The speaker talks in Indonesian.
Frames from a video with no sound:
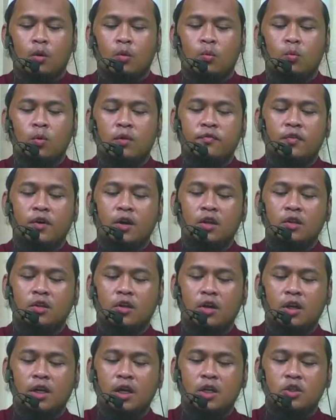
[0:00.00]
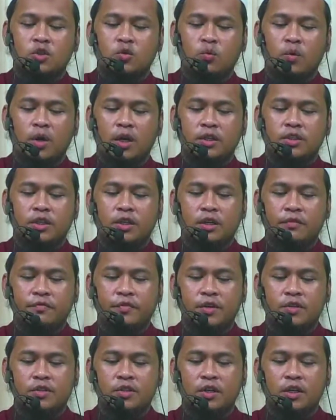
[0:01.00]
Wa farada li azwajin
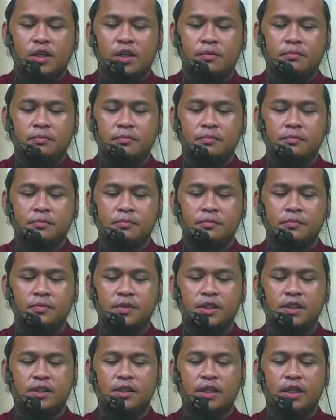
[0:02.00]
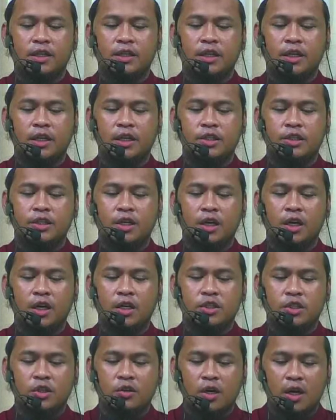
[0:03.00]
Nabi sallam al